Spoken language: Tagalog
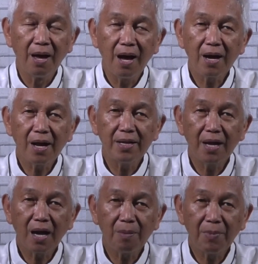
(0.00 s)
Ang
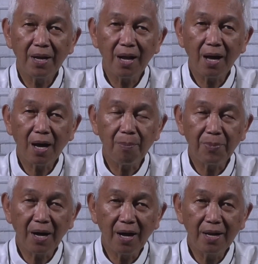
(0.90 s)
kanyang kamana
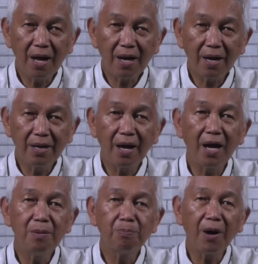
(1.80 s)
kapanganakan
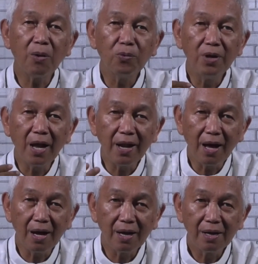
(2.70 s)
ay pauna
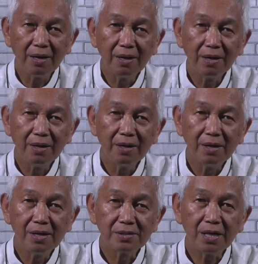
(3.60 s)
na
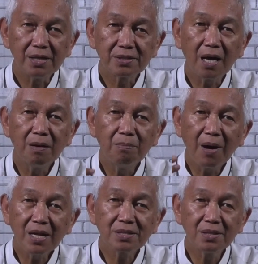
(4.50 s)
sa isang
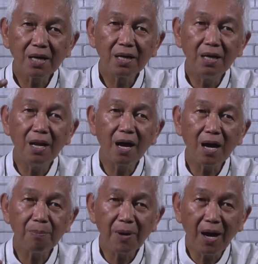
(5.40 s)
mas dakilang
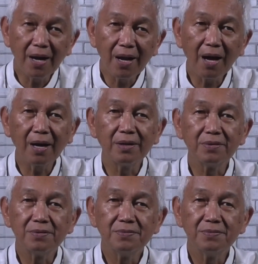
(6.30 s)
kapanganakan.